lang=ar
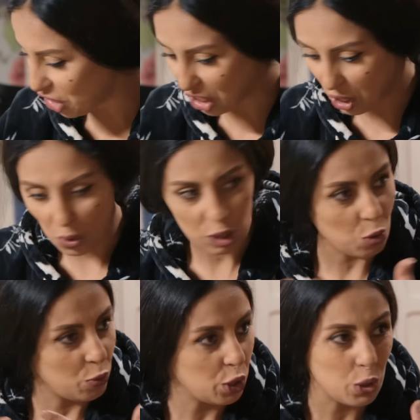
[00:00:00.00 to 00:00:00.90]

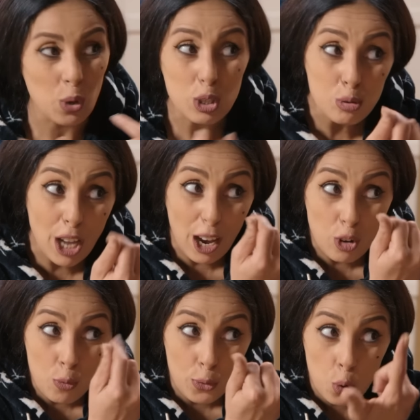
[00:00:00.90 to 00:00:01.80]
الشهوات والفيديوهات
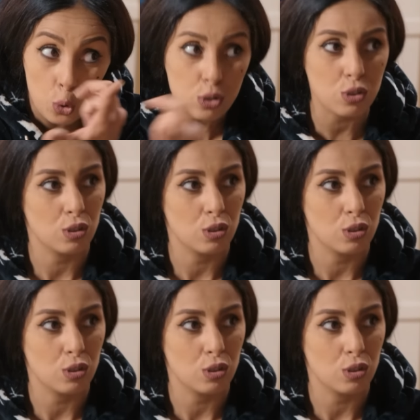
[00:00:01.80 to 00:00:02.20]
وندخلوا الفلوس